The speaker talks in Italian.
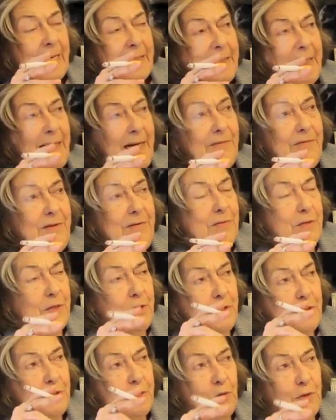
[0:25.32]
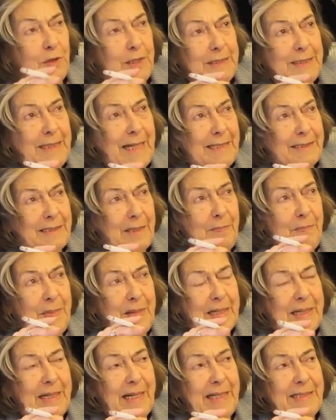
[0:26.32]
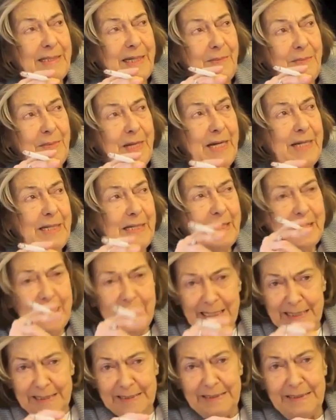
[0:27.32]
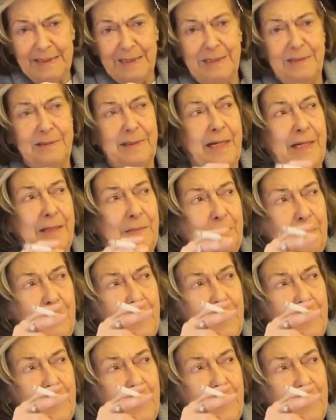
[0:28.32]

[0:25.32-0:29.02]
a Tel Aviv sono andata perché dei miei clienti, eh,